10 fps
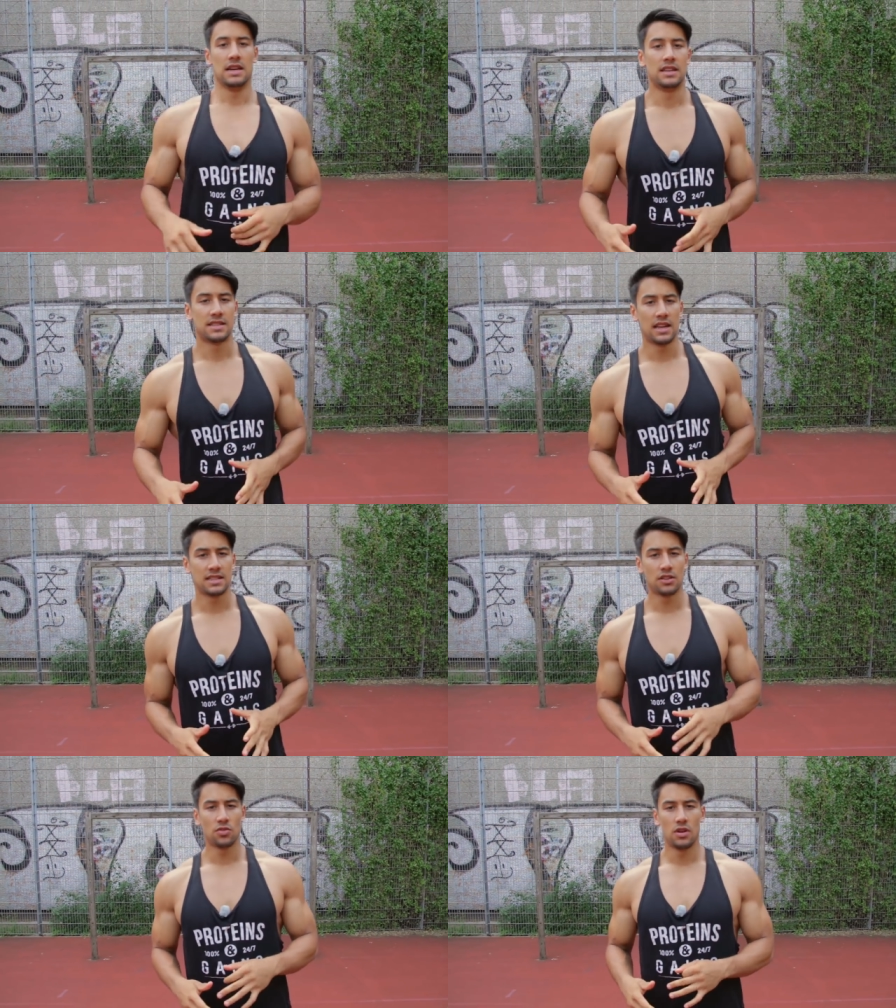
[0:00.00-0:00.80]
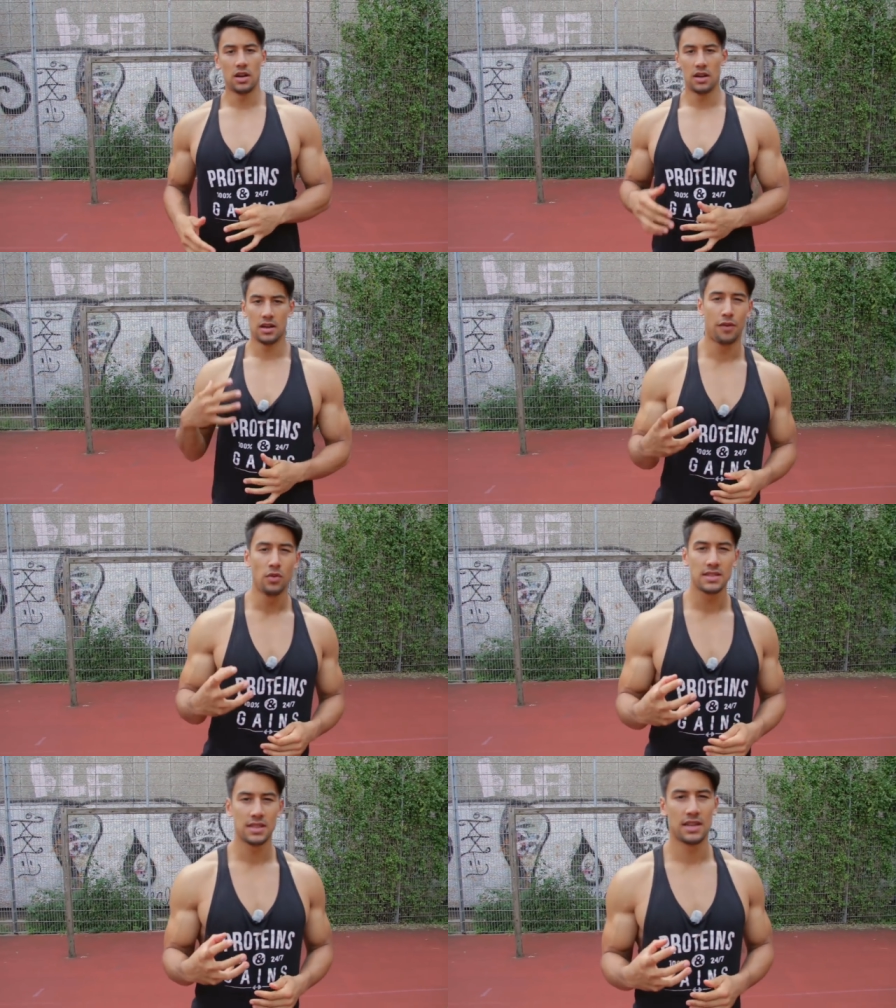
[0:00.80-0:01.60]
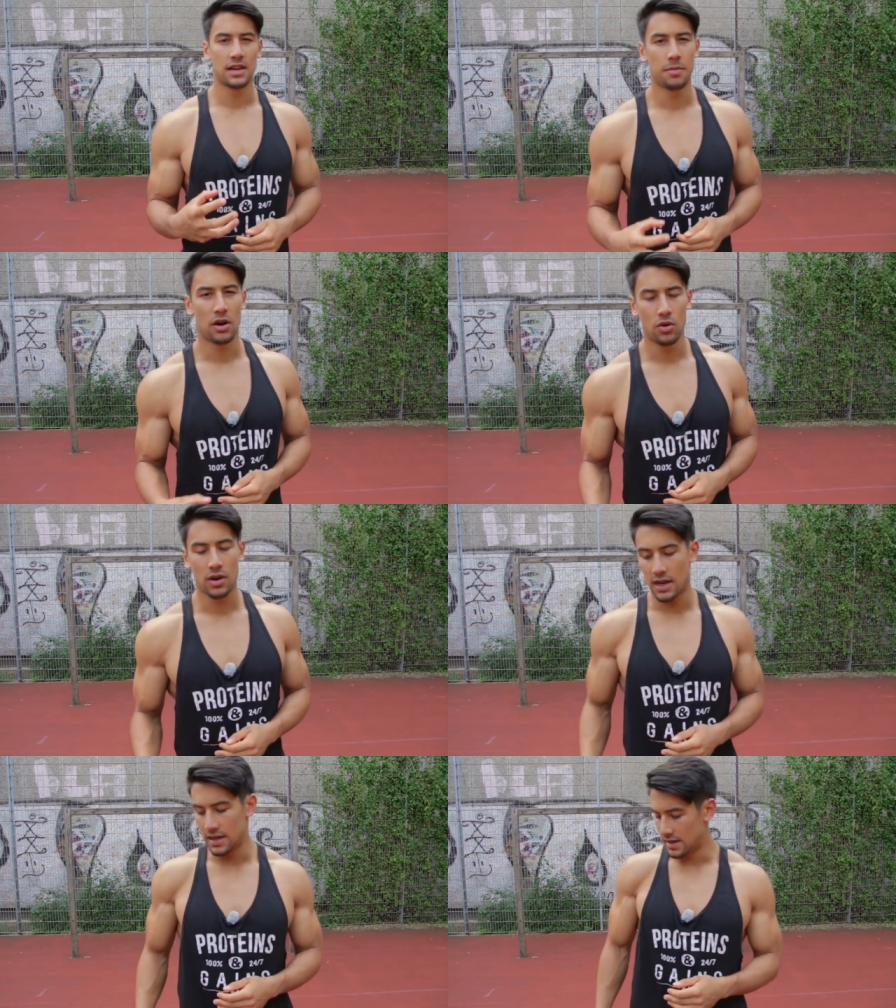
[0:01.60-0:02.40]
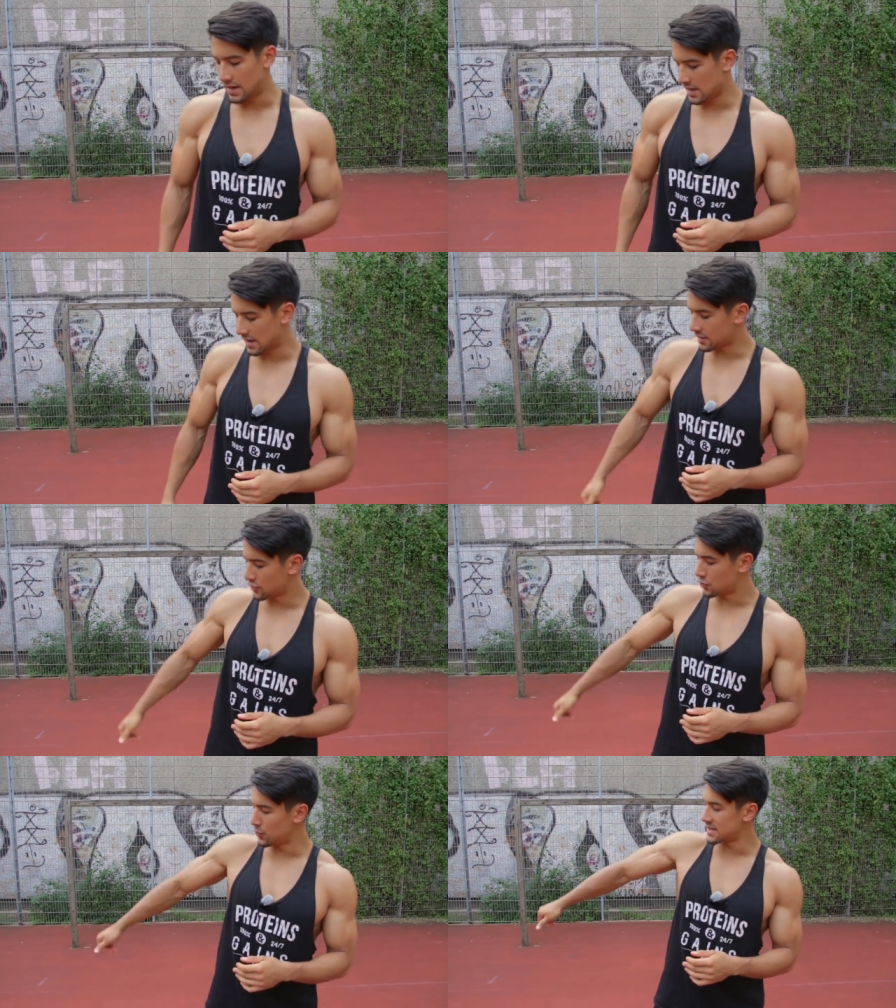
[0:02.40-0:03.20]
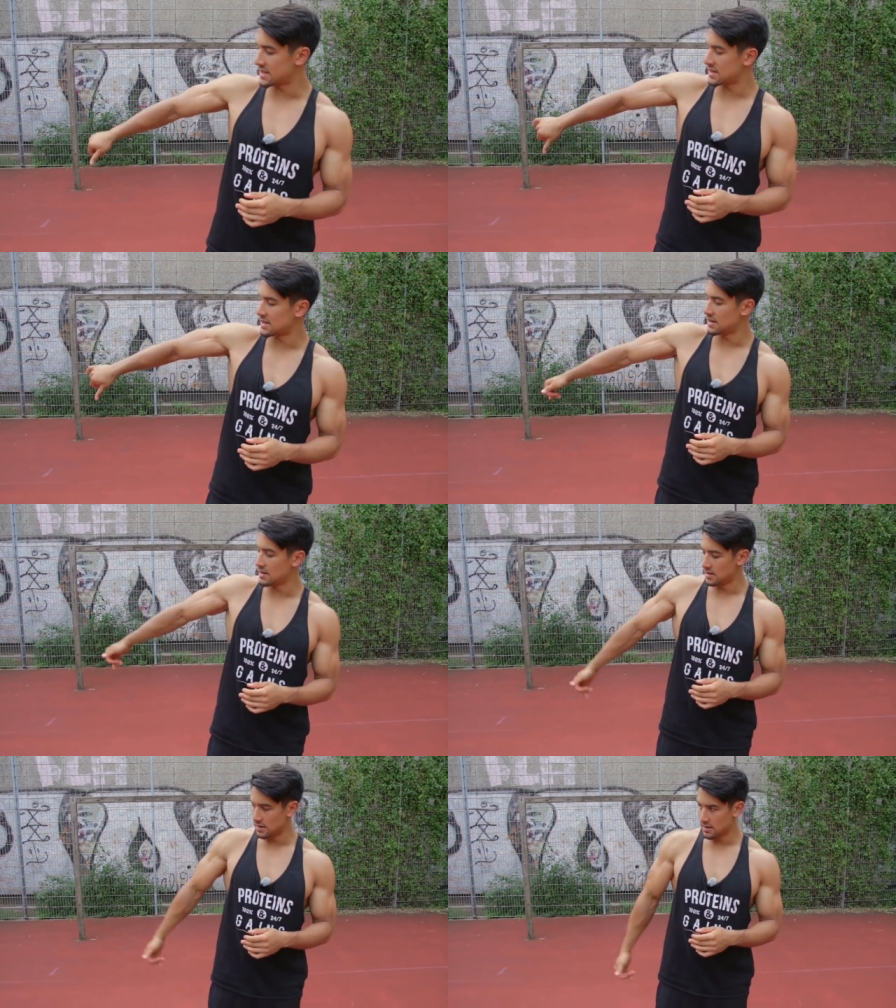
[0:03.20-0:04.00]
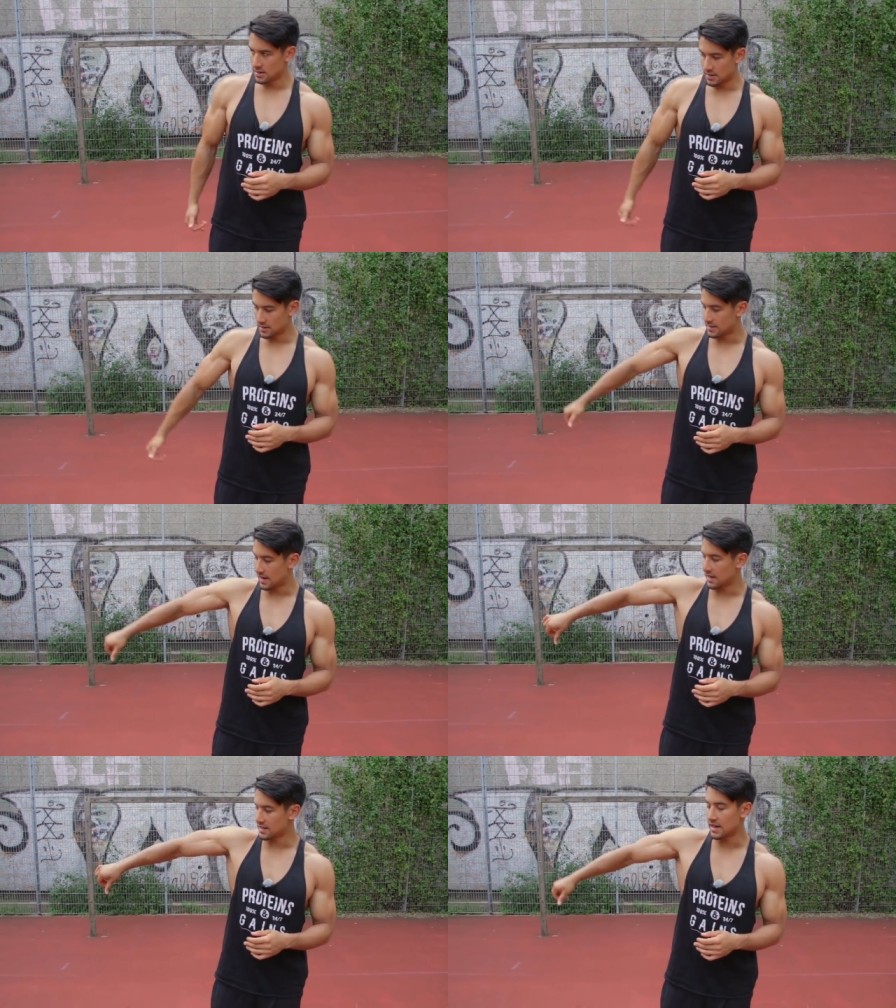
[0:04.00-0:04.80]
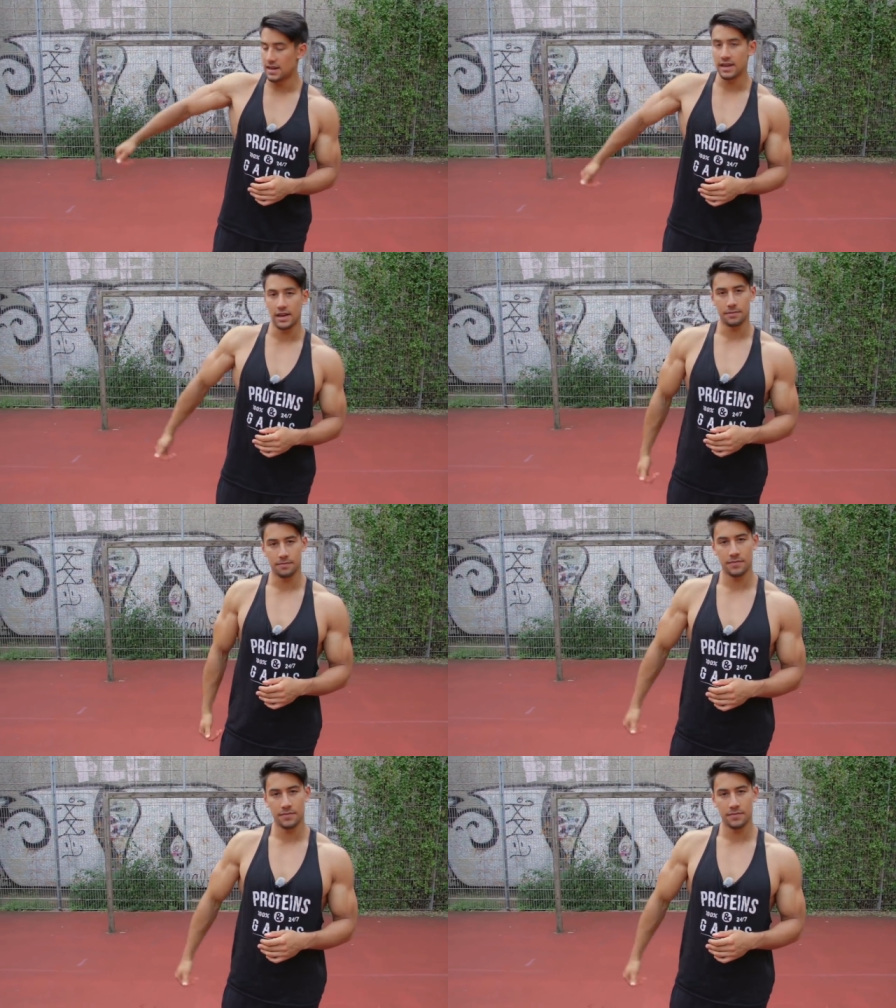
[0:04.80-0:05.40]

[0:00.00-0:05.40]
Salah satu fungsi dari bahu kalian adalah twist tangan kalian.